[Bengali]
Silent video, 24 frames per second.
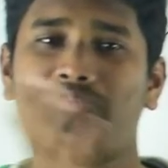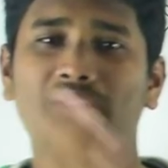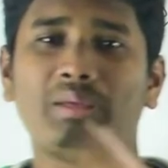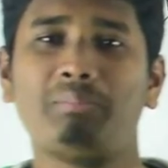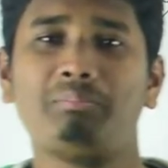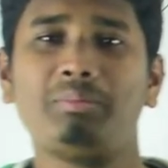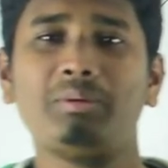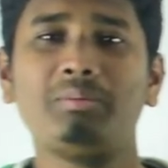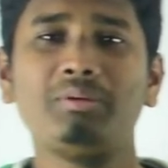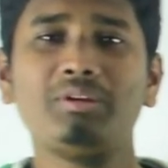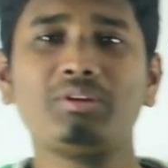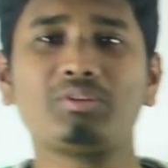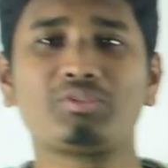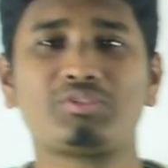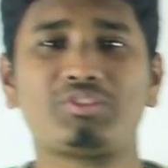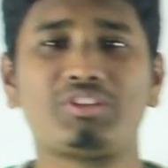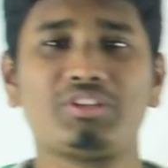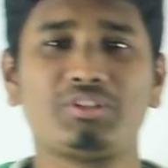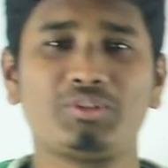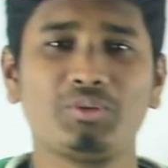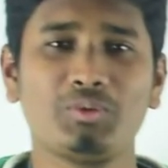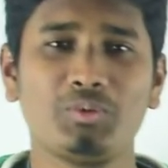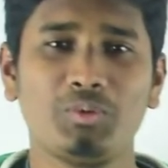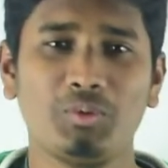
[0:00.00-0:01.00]
বিভিন্ন
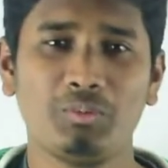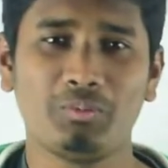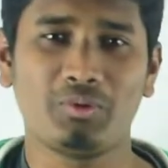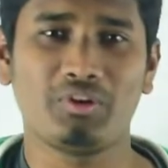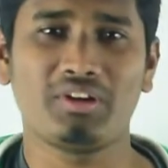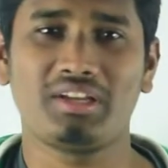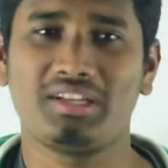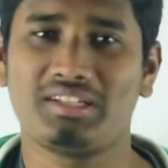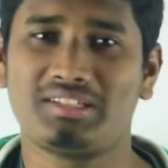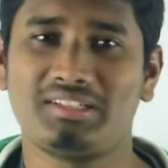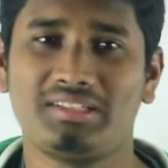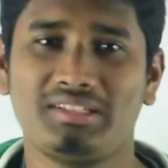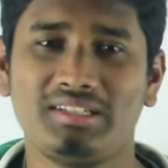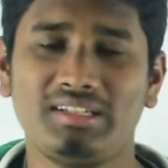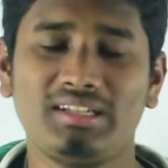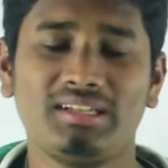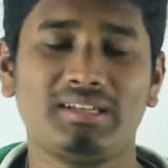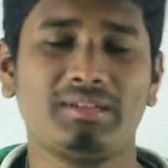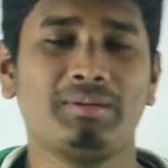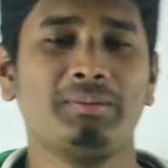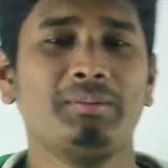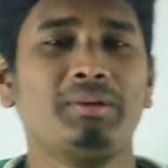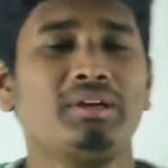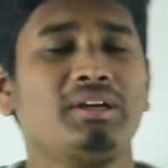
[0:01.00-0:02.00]
স্মৃতিগুলো মনে আসে তাই না
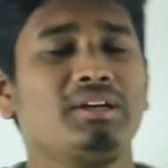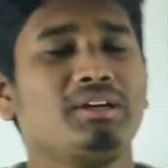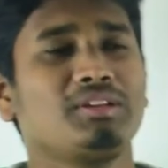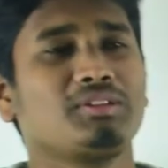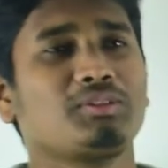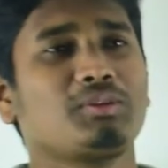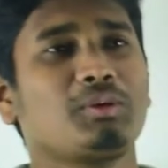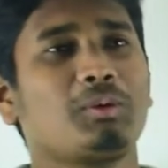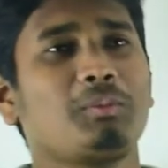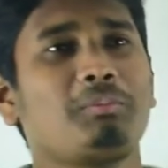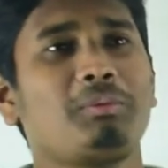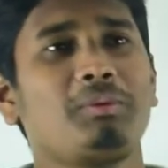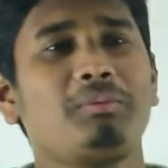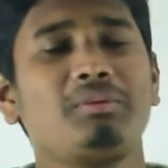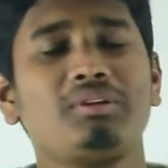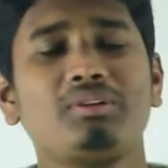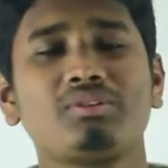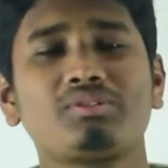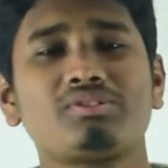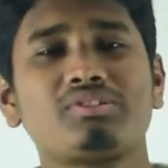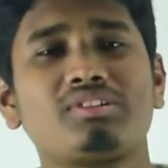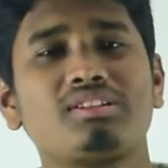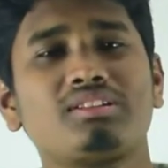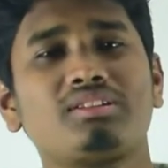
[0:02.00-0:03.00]
তো বিভিন্ন
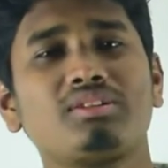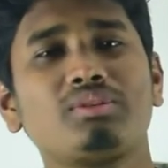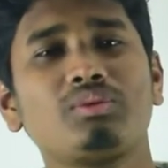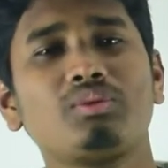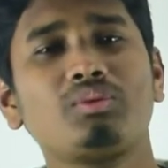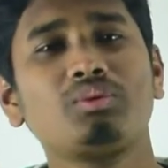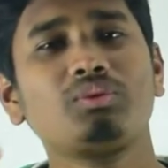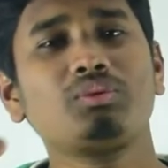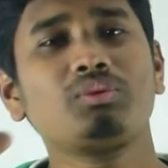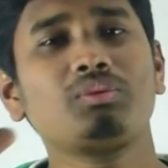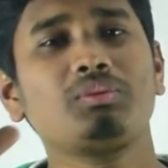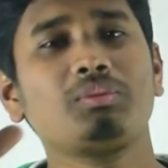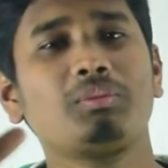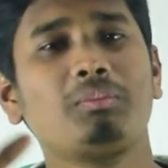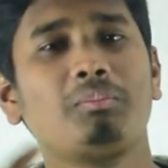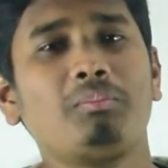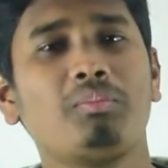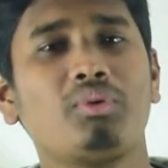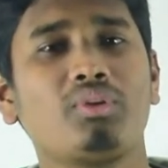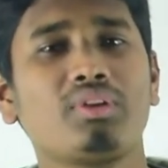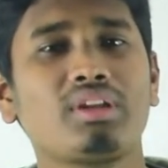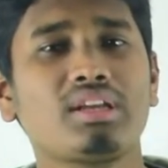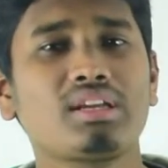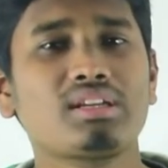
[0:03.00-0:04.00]
স্মৃতিগুলো
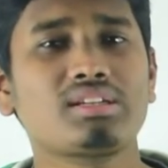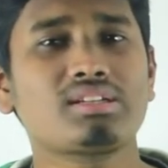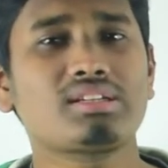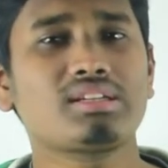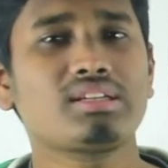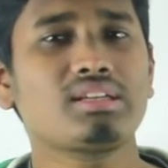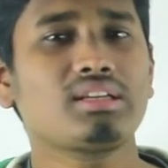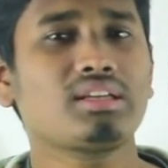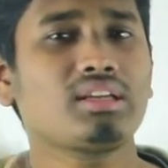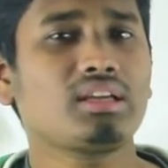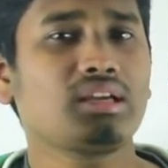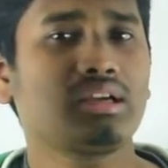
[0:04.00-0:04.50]
মনে আসে